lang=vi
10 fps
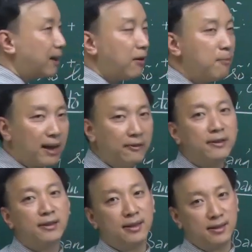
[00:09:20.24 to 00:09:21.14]
các em không biết cách
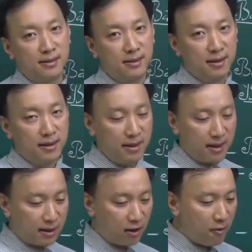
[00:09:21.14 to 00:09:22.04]
phân tích
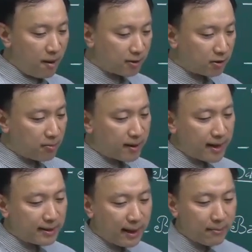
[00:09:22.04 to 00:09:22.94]
đối bằng bảng sự thống
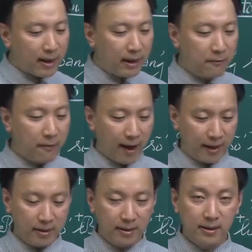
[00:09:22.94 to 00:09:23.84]
kê thì em cần
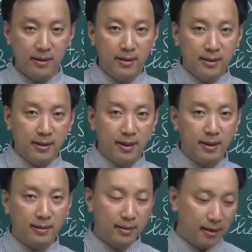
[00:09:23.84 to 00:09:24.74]
phải uh,
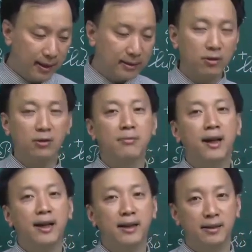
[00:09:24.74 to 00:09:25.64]
xử lý số liệu thống
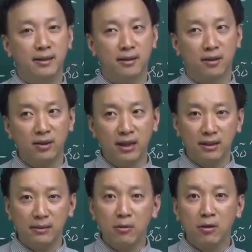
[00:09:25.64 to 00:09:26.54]
kê có thể
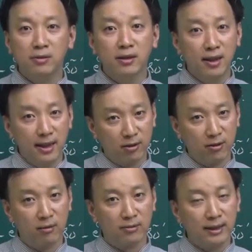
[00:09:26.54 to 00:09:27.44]
người ta yêu cầu xử lý số
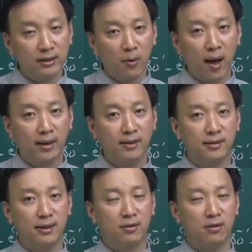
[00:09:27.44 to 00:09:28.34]
liệu tính toán
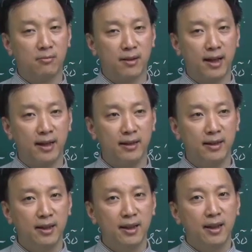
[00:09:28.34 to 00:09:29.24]
từ số liệu thống kê uh,
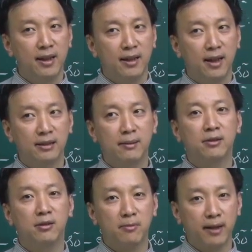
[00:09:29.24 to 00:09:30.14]
ờ, từ bảng
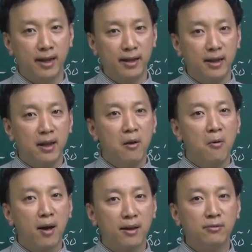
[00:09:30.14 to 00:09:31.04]
số liệu thống kê
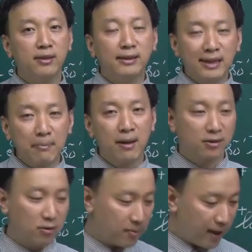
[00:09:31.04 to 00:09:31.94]
hoặc cái nhận xét bảng
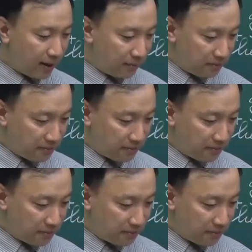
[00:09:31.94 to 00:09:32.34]
số thống kê